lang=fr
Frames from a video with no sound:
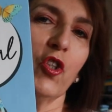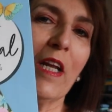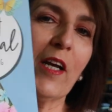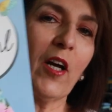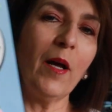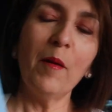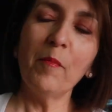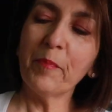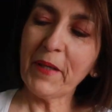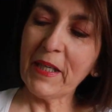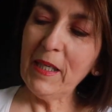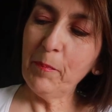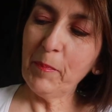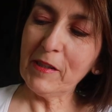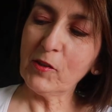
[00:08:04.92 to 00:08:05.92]
je l'ai quand même
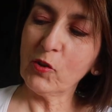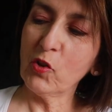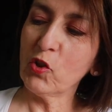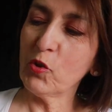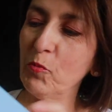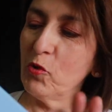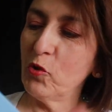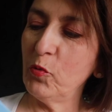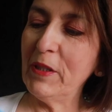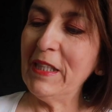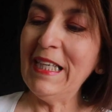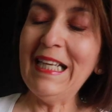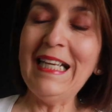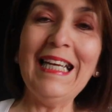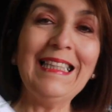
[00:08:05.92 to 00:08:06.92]
pris parce que je me suis
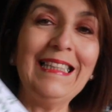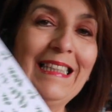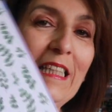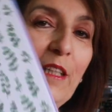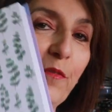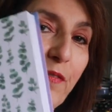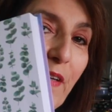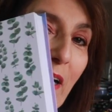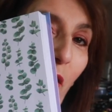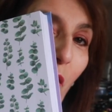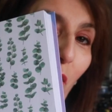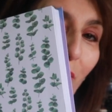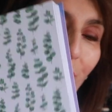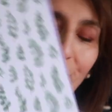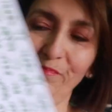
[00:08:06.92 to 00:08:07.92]
dit il est
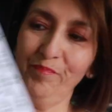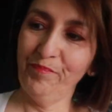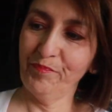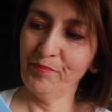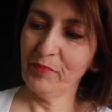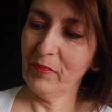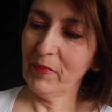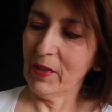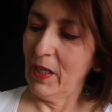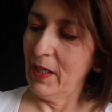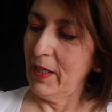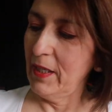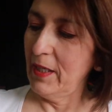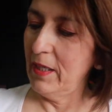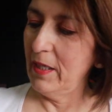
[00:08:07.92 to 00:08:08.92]
différent
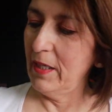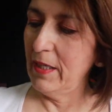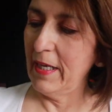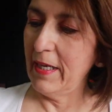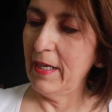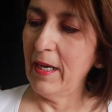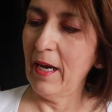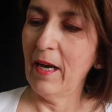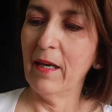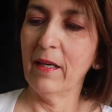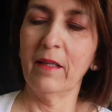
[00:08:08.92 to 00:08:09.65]
il est